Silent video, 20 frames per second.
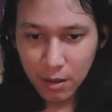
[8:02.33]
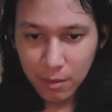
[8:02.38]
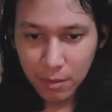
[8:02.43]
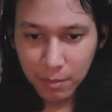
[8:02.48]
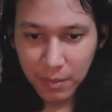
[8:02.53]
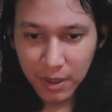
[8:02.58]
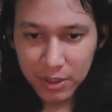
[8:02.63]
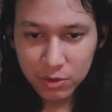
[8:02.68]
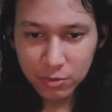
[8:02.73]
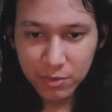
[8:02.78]

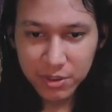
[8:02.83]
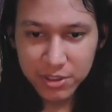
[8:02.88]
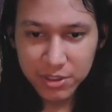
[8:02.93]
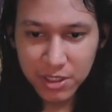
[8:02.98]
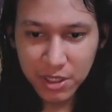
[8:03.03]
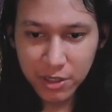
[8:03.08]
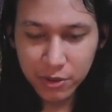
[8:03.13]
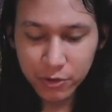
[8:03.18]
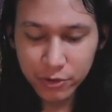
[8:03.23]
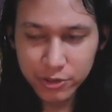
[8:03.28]
Batu
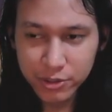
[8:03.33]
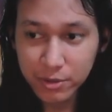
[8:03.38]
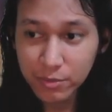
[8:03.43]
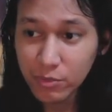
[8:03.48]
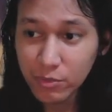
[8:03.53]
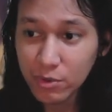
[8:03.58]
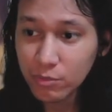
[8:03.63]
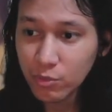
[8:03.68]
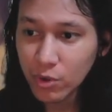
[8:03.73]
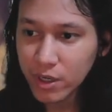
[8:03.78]
misterius yang
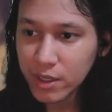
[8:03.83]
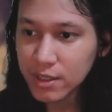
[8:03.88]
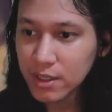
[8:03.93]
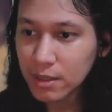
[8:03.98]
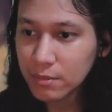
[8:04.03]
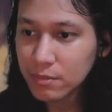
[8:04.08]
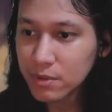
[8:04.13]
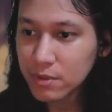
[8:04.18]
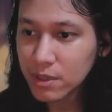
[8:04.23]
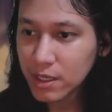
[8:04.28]
membuat
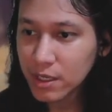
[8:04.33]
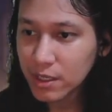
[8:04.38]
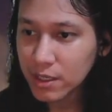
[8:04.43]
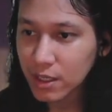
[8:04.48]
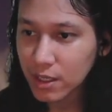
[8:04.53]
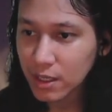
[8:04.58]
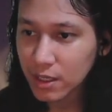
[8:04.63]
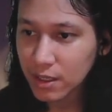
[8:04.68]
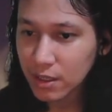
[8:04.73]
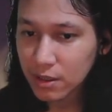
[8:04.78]
kita
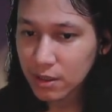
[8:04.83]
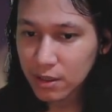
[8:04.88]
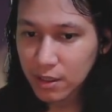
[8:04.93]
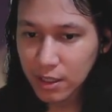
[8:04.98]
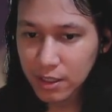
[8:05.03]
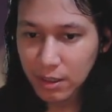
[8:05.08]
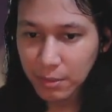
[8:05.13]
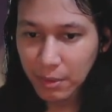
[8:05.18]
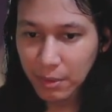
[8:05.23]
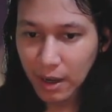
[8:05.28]
merinding.
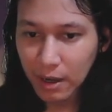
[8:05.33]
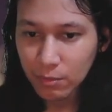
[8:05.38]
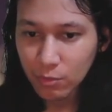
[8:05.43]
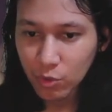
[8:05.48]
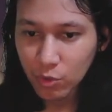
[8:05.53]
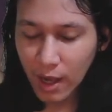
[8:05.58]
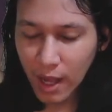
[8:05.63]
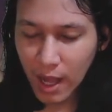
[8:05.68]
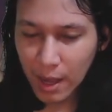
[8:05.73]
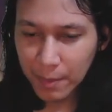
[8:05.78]
Kita bakal
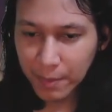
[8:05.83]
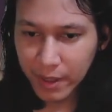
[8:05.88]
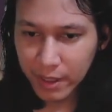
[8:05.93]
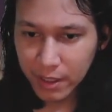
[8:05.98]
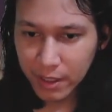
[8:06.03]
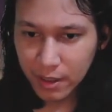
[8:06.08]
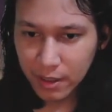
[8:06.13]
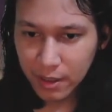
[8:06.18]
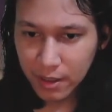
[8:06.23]
buka apa ini?